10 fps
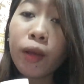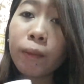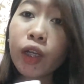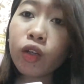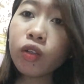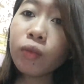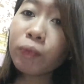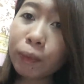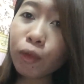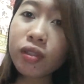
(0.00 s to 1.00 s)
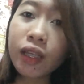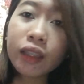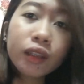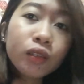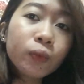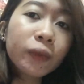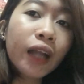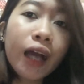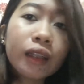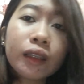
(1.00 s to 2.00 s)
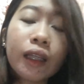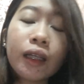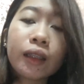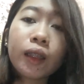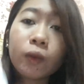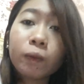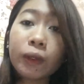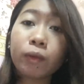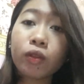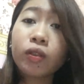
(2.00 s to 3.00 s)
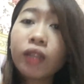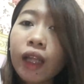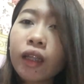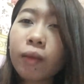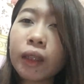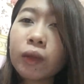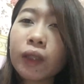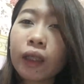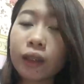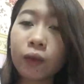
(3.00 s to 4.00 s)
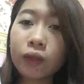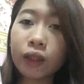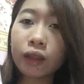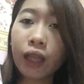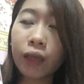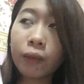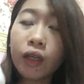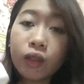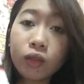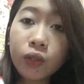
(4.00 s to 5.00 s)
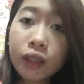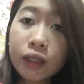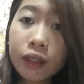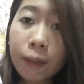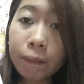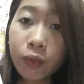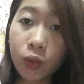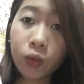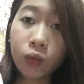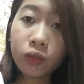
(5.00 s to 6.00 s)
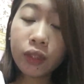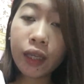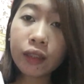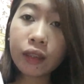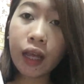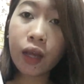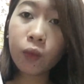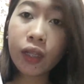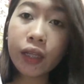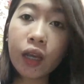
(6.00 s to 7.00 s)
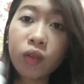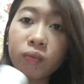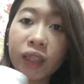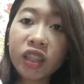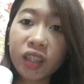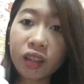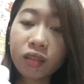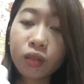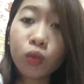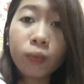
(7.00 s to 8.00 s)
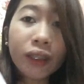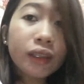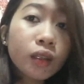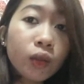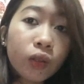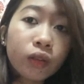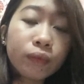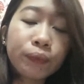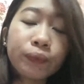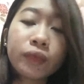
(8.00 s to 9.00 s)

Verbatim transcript: Pero yung pimples lang, hindi super acne talaga. Tatlong pimples. Yun lang naman yung nakita ko that time. So, in-stop ko dahil nga wala na akong budget. Two months yun.